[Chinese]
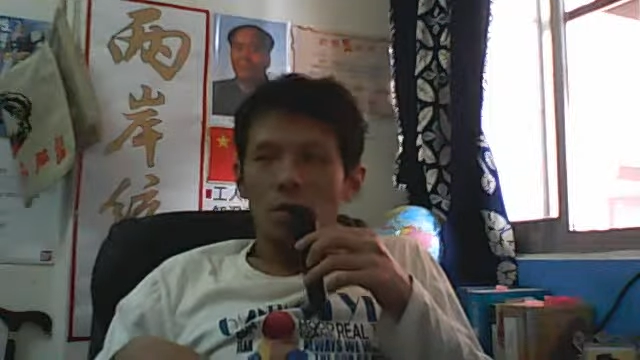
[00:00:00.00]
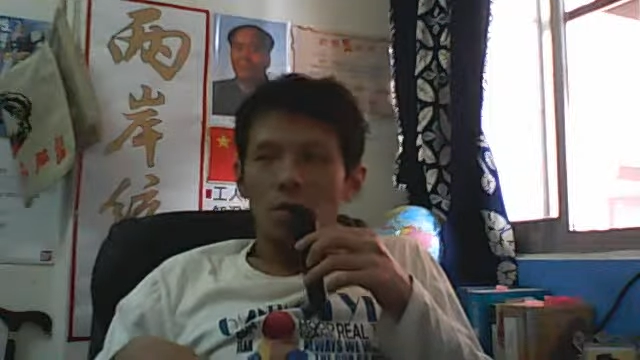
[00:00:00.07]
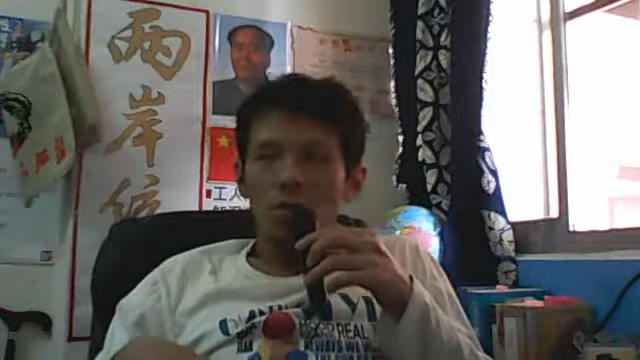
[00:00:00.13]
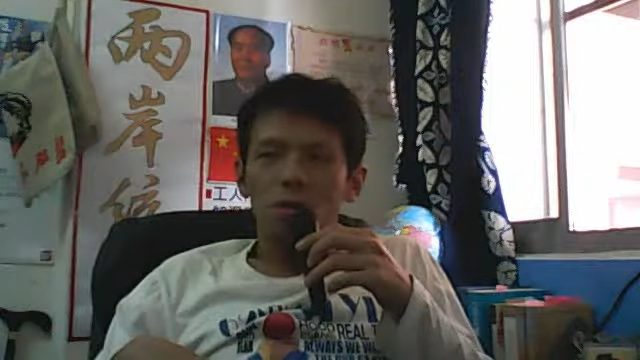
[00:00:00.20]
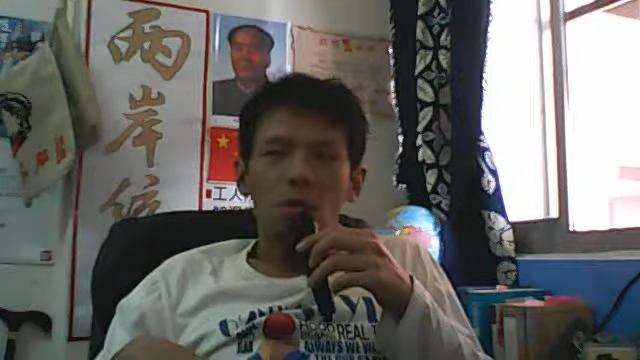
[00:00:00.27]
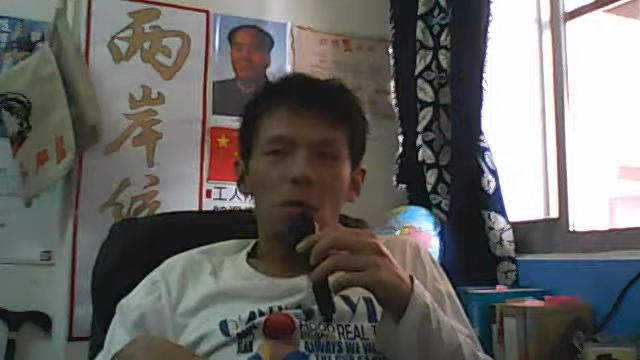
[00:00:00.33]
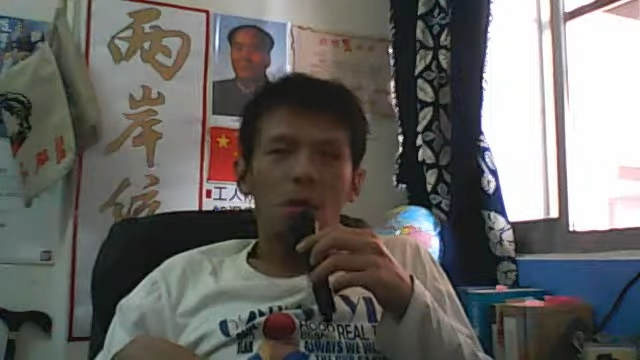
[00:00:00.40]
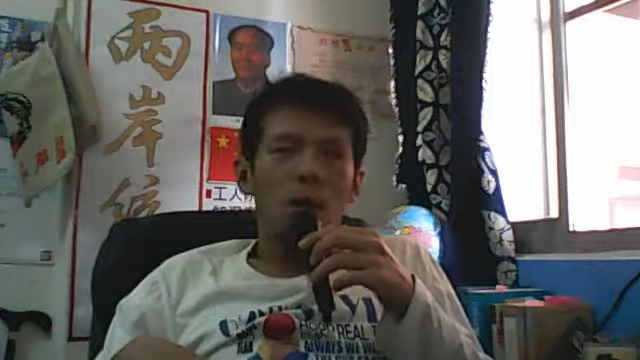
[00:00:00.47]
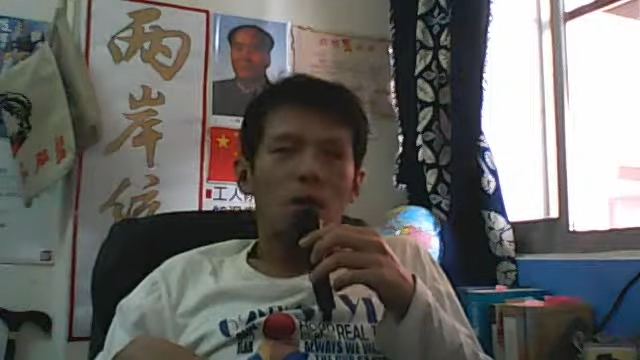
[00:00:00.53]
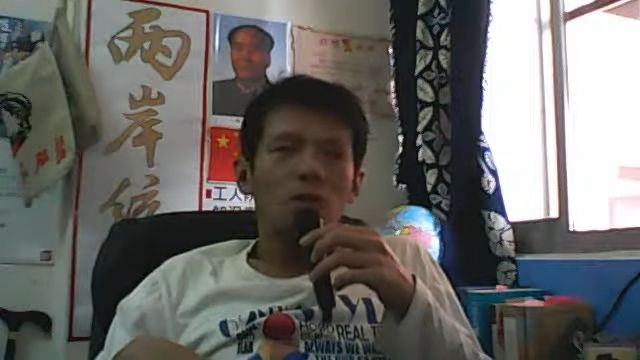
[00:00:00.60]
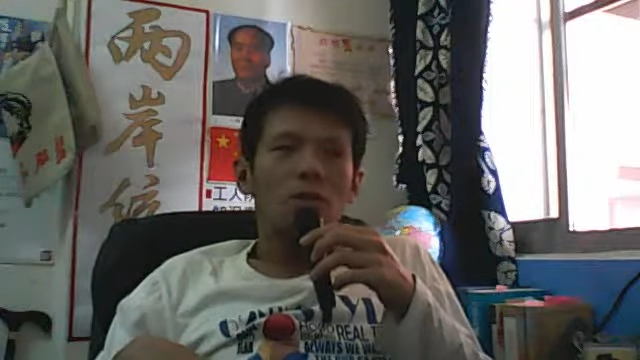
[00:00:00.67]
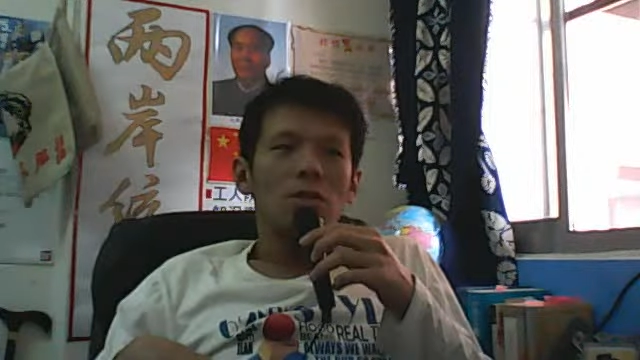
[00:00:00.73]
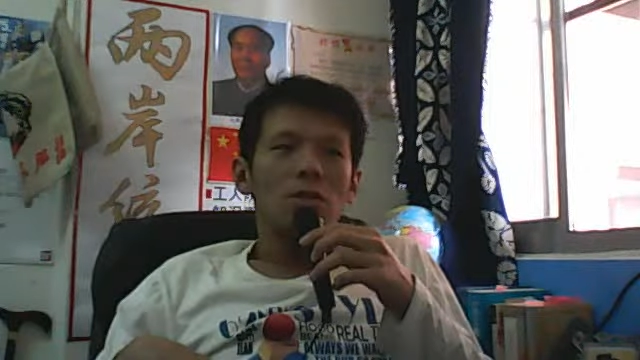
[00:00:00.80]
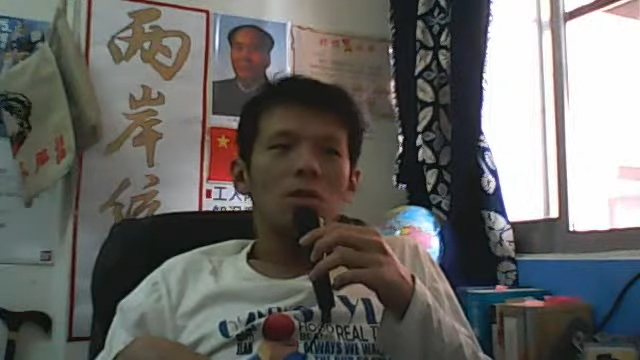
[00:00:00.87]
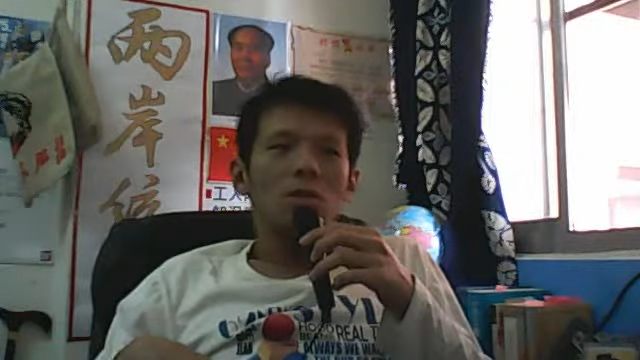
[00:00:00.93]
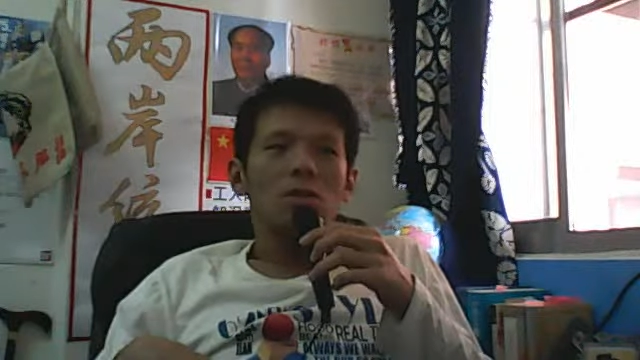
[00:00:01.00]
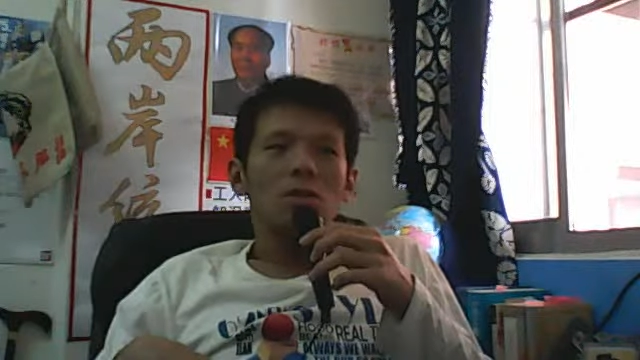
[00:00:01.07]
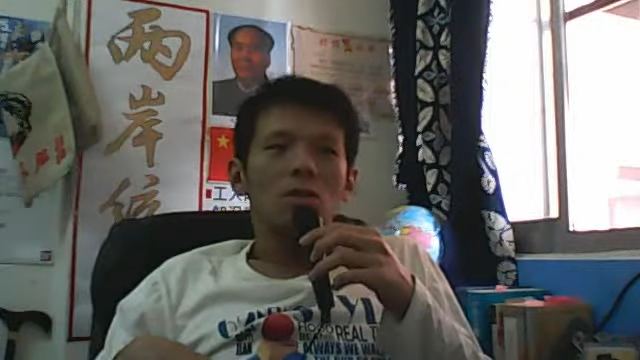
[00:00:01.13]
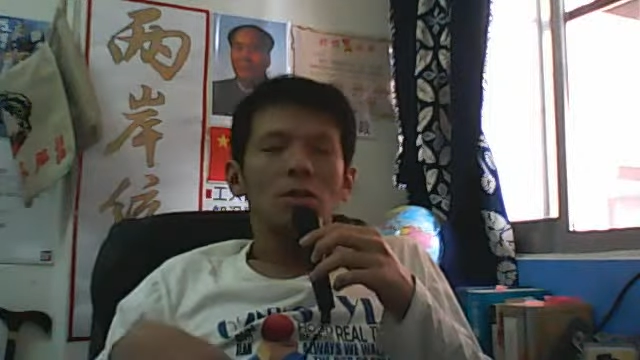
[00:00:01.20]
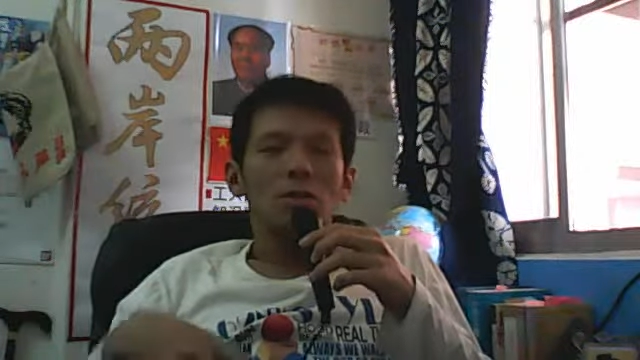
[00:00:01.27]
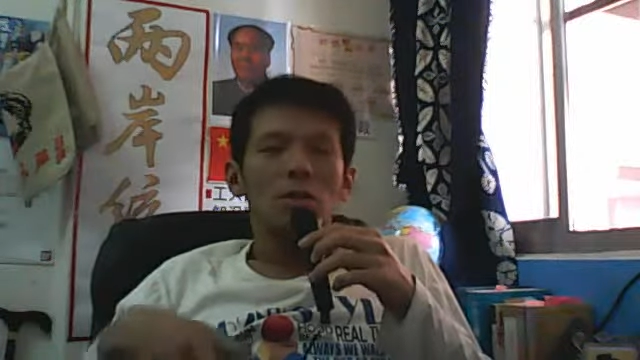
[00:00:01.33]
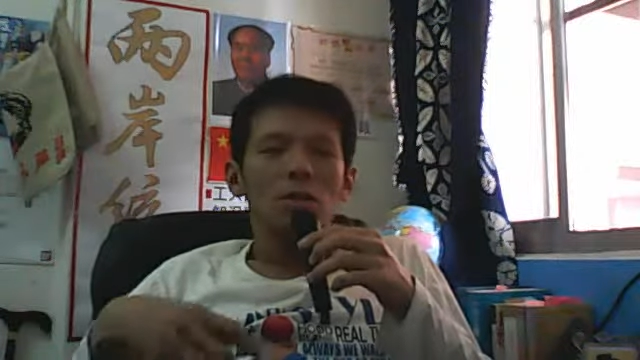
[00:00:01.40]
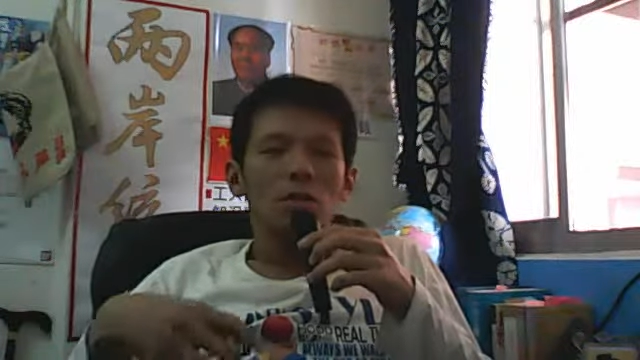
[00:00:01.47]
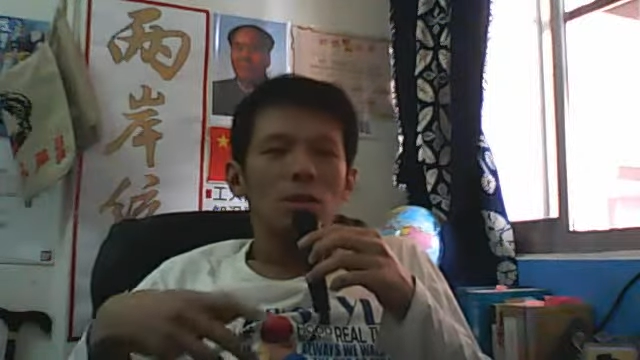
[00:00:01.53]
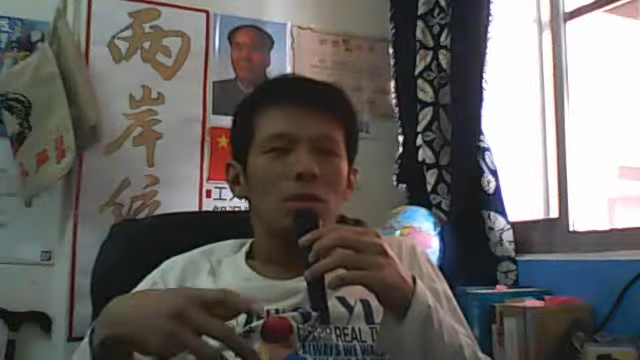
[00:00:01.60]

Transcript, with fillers: 所以啊，那时候